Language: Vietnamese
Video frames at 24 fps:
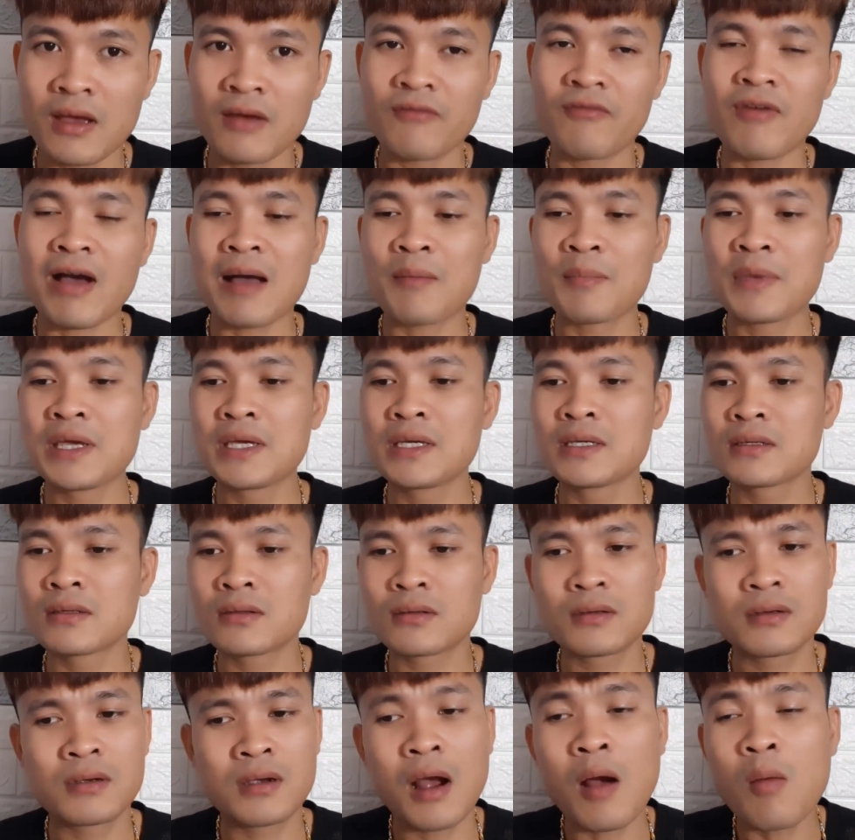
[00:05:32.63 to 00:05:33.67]
và mình
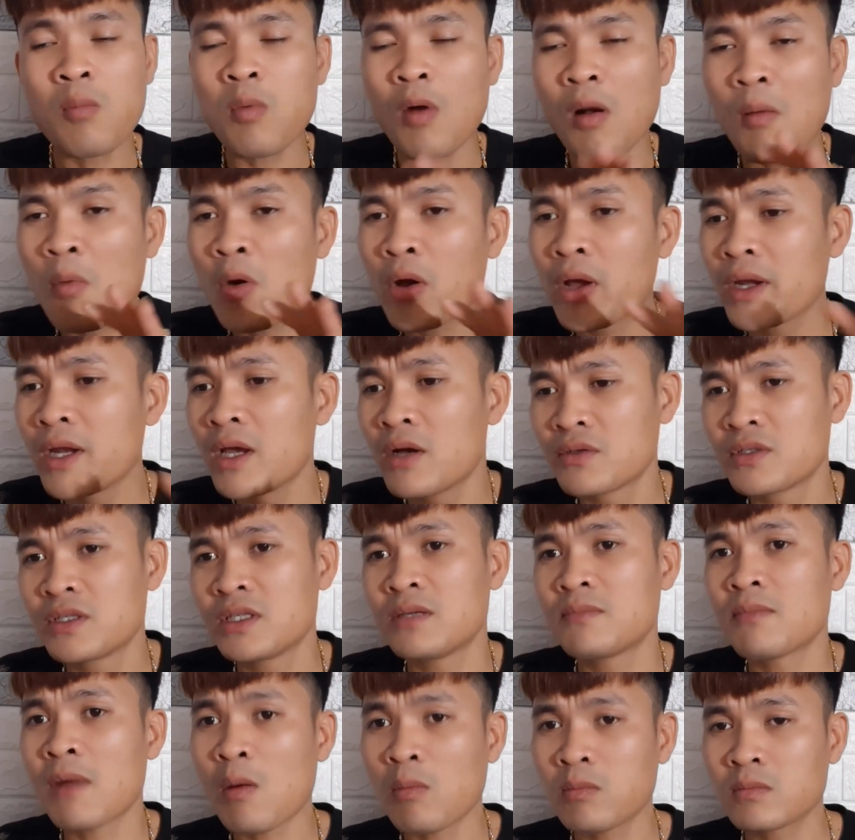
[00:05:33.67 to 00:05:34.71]
không có một cái điều
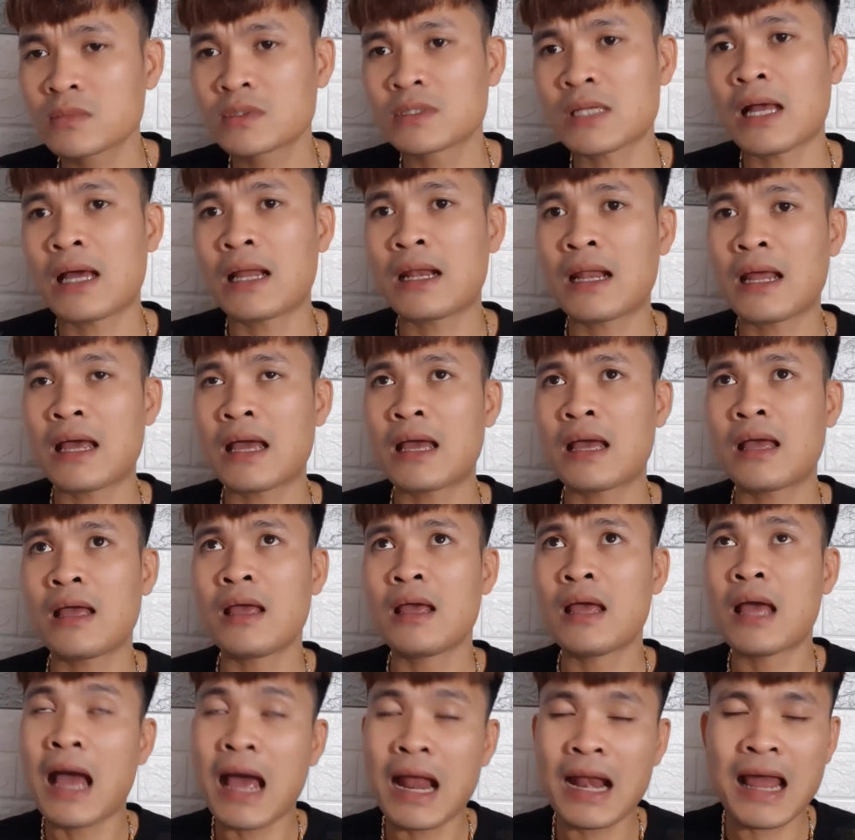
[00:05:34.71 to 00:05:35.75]
gì mong rằng là
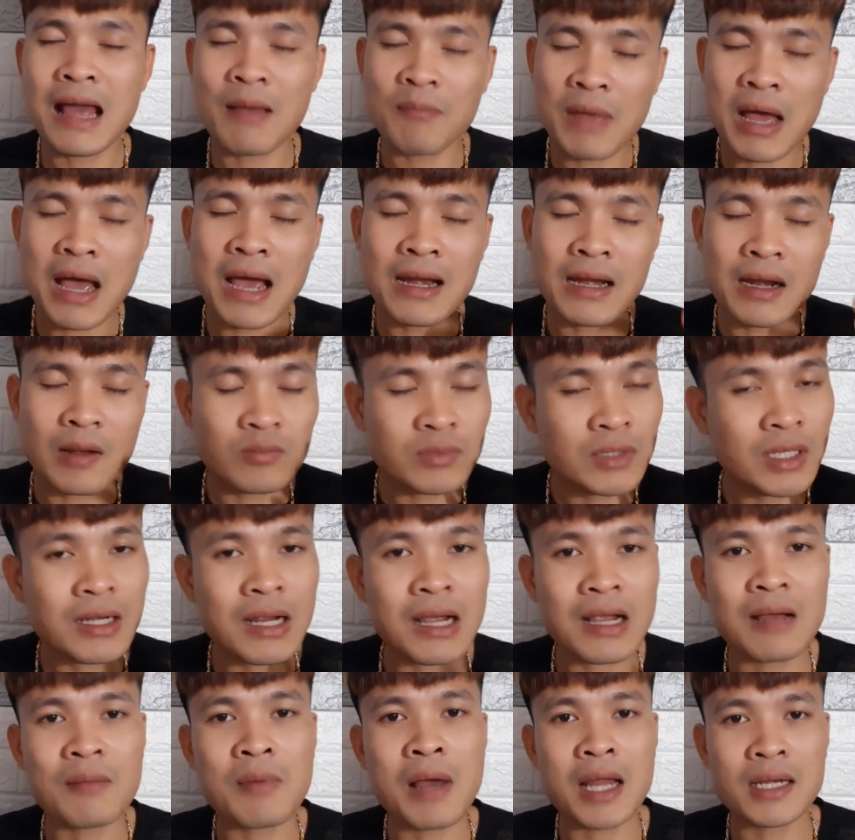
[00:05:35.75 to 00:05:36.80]
làm hài lòng tất cả
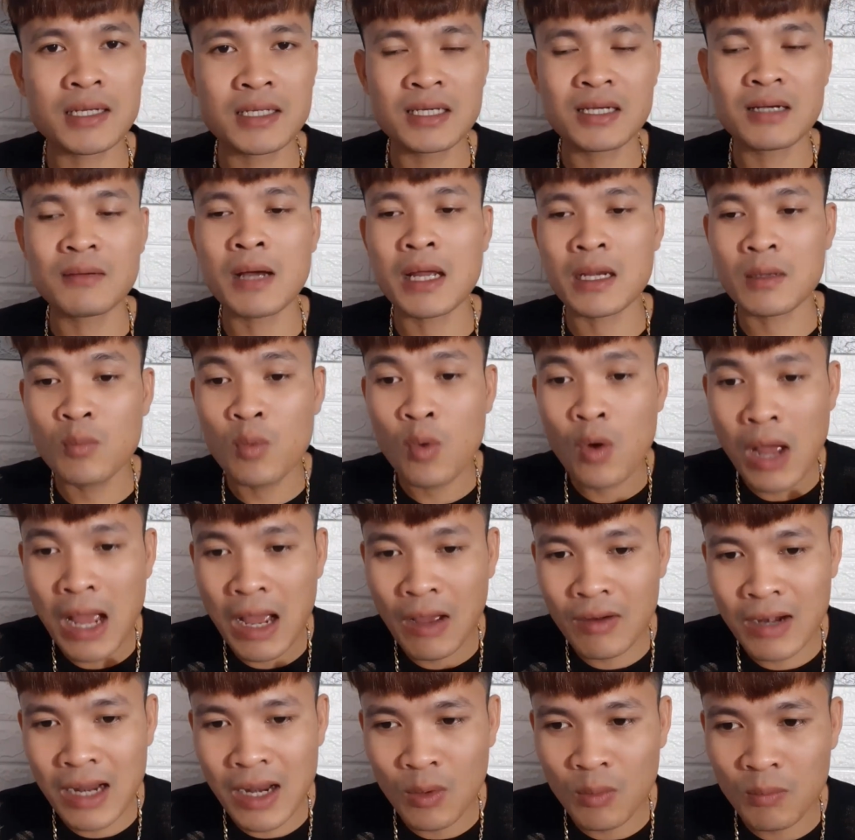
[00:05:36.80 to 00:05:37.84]
các bạn khi các bạn mua hàng
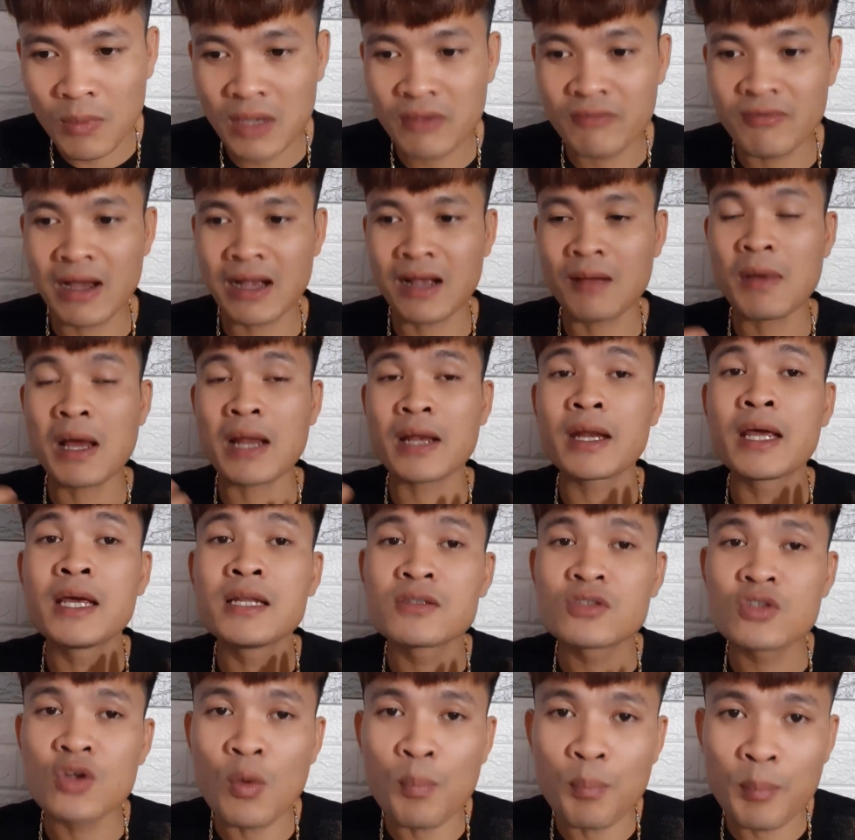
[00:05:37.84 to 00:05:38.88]
online của mình và các bạn
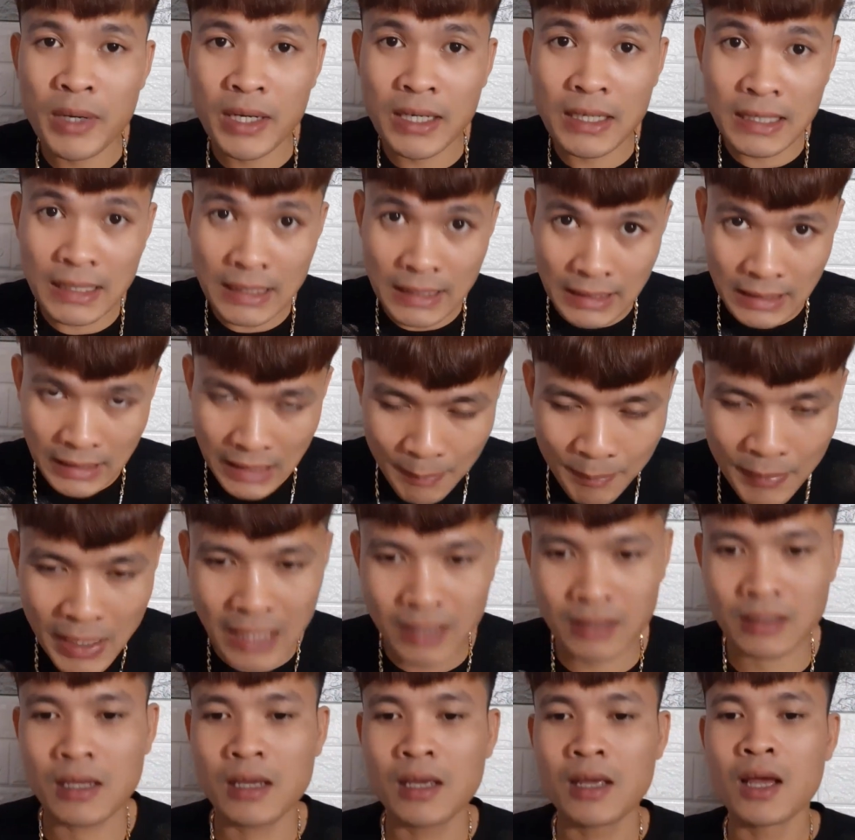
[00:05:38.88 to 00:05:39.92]
đến shop mình lắp
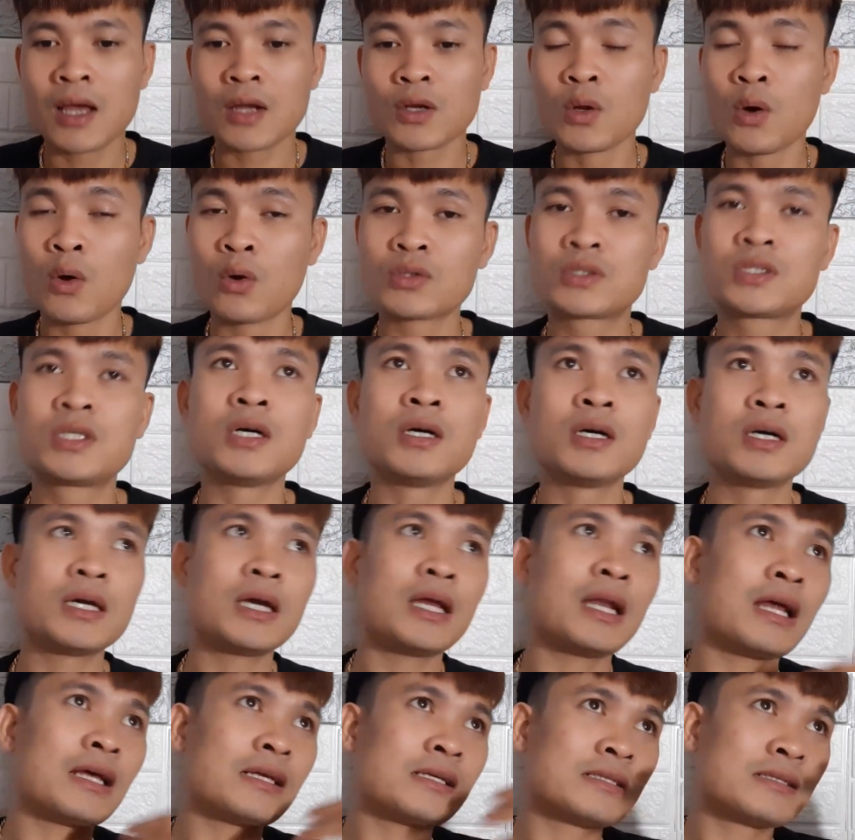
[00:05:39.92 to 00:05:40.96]
đặt đồ chơi
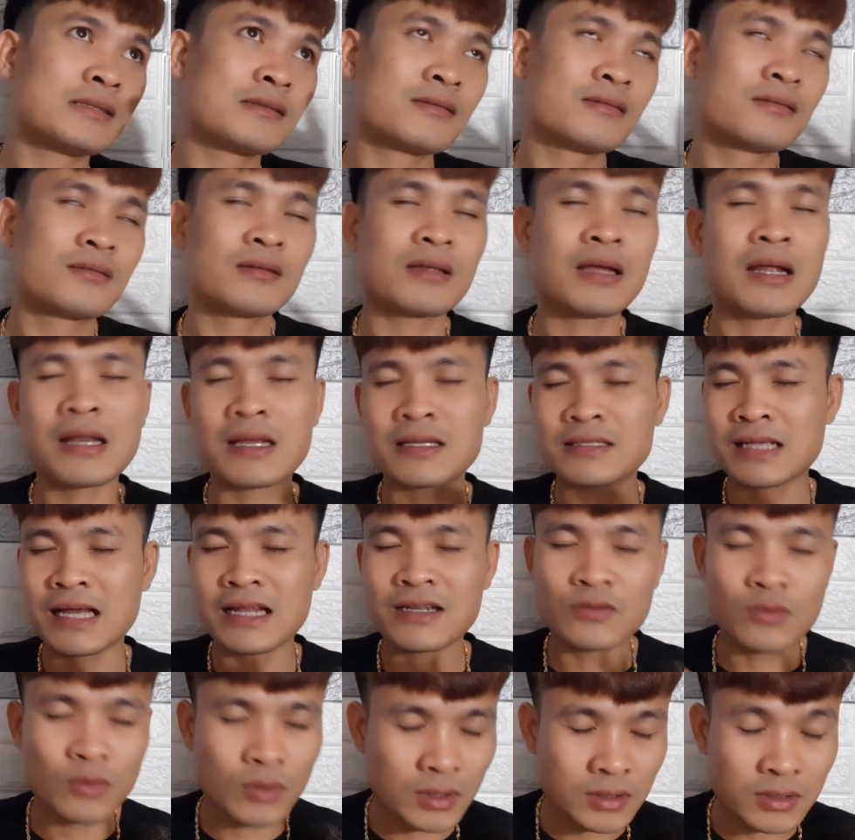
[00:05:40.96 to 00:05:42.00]
hay là hay là
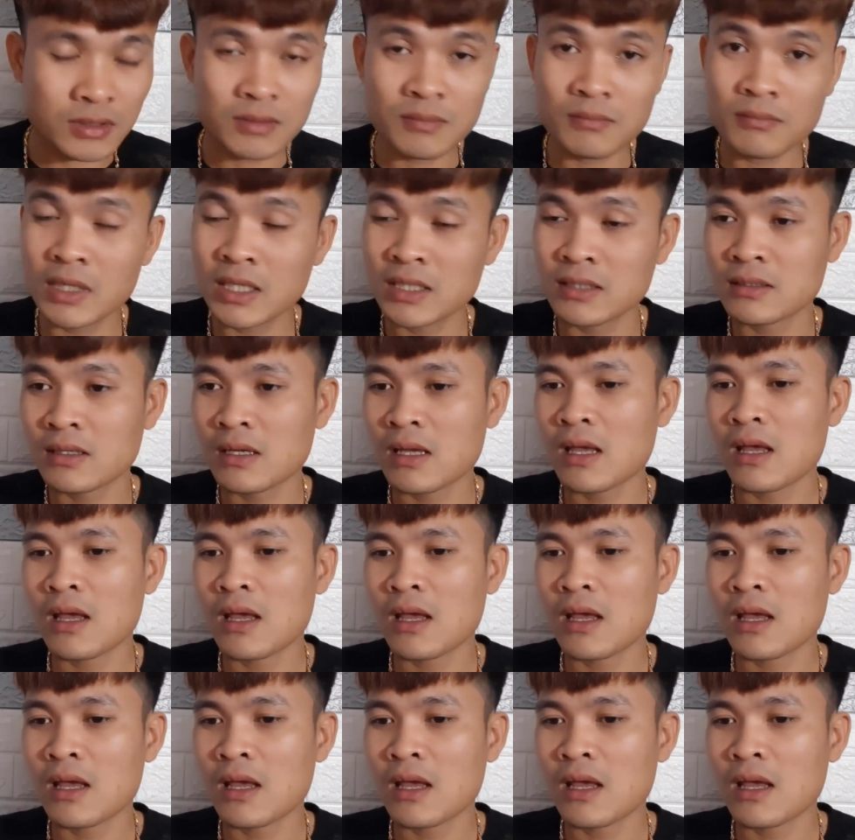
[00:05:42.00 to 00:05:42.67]
giám đồ các thứ. Mình